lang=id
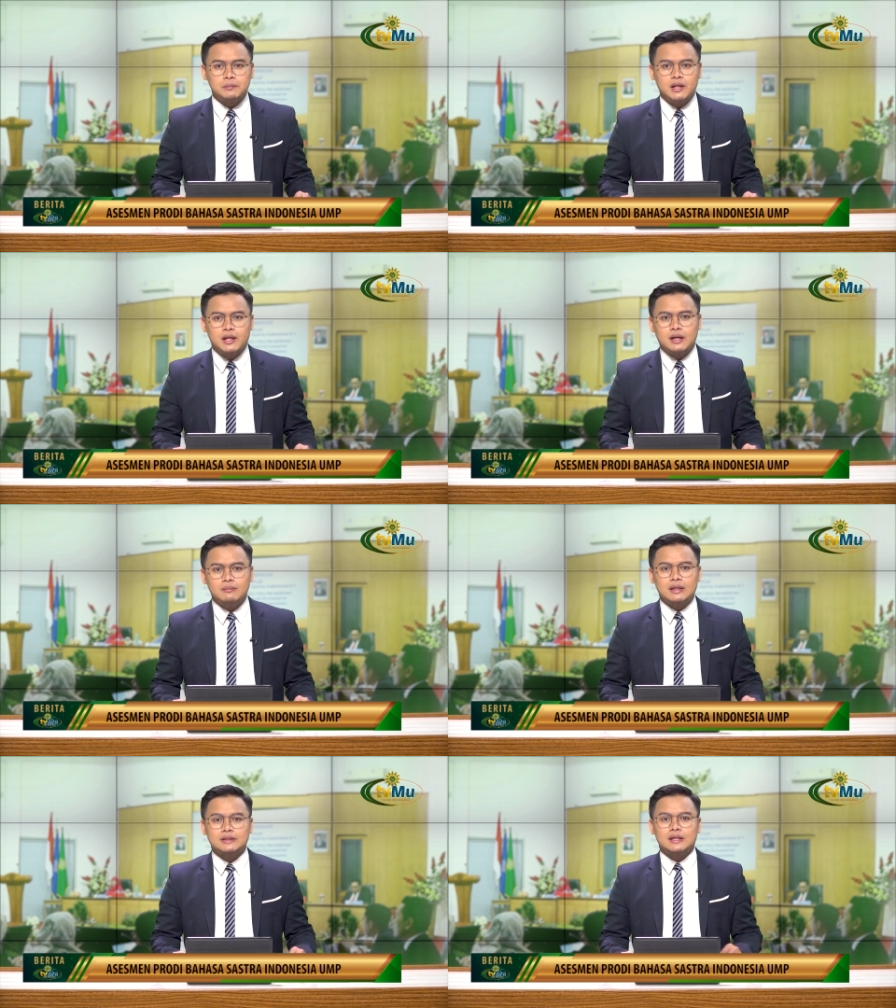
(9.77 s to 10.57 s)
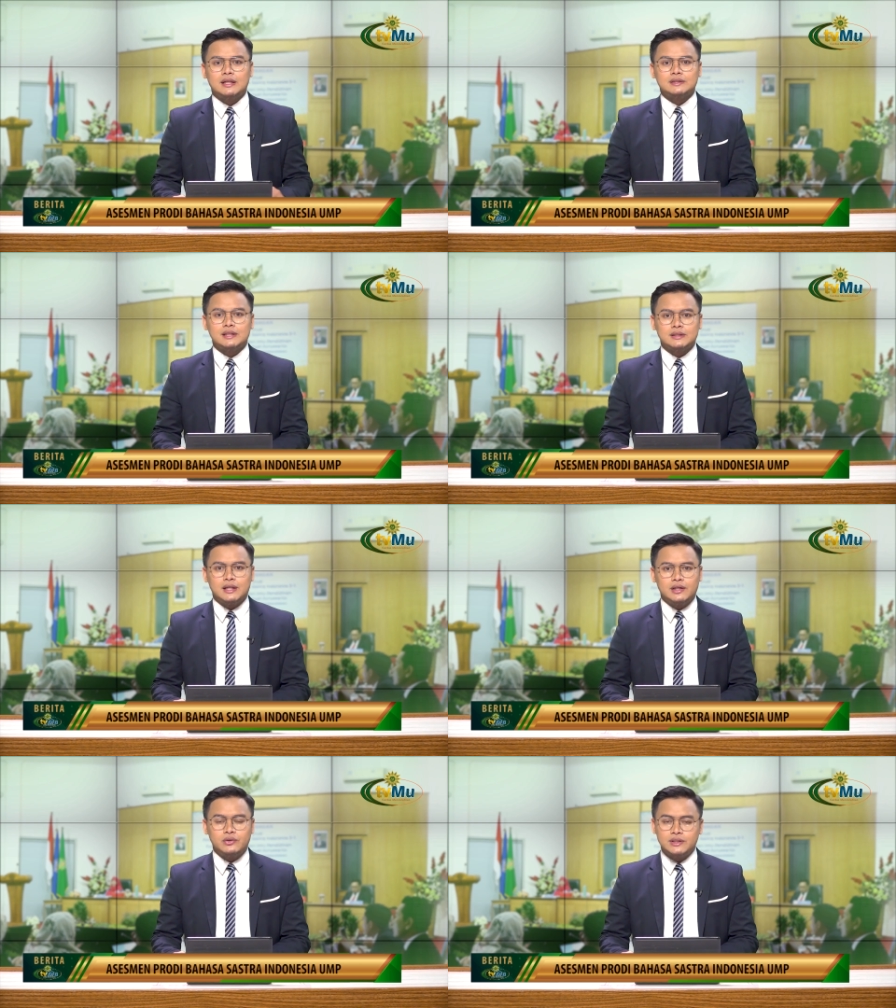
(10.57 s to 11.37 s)
Pendidikan Bahasa dan
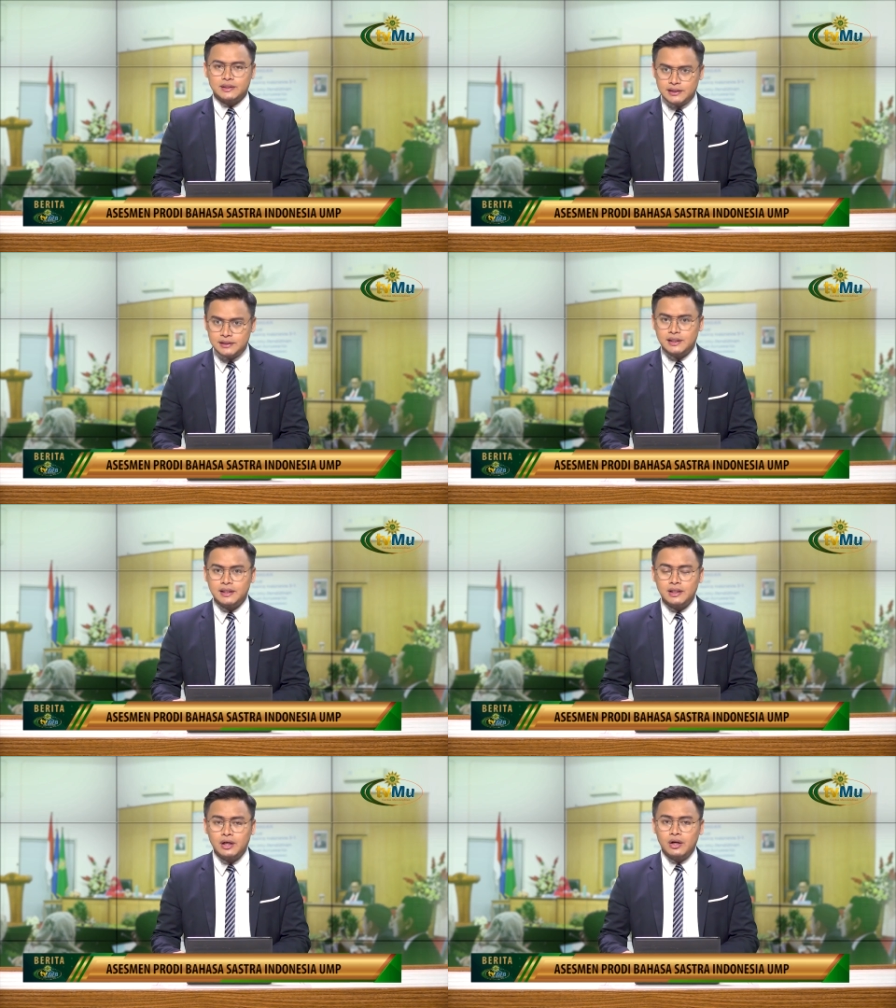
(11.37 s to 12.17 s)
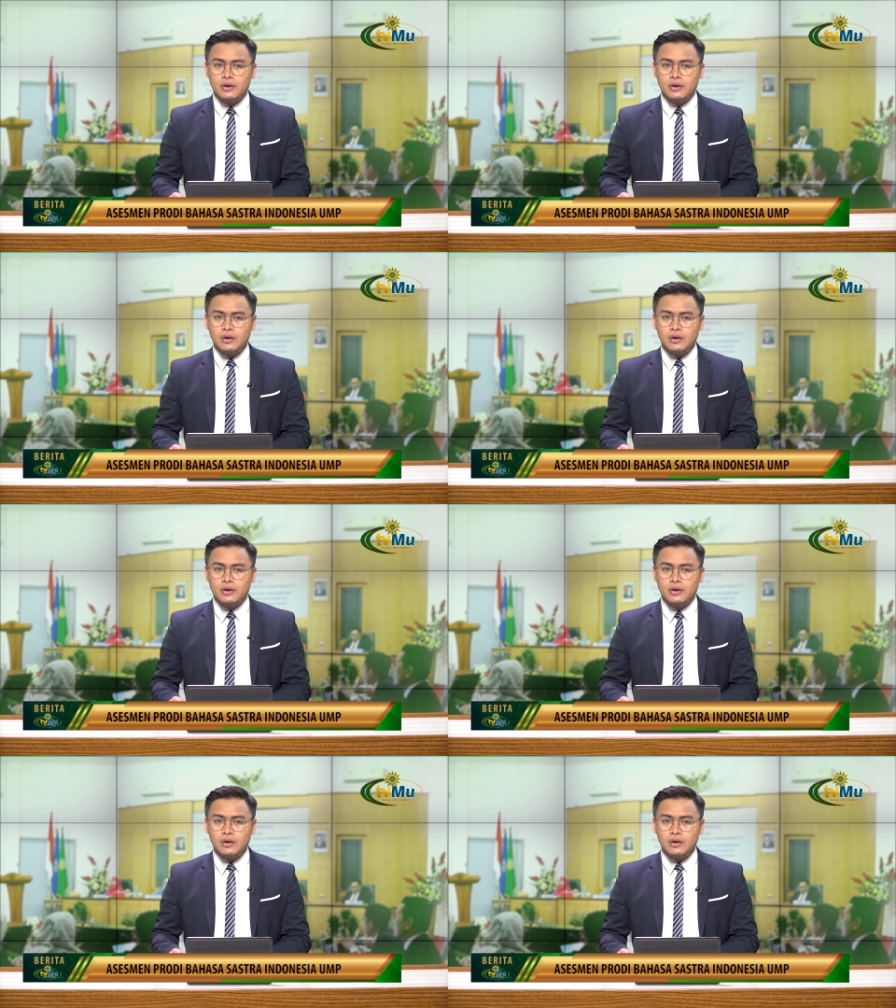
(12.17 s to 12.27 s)
Sastra Indonesia,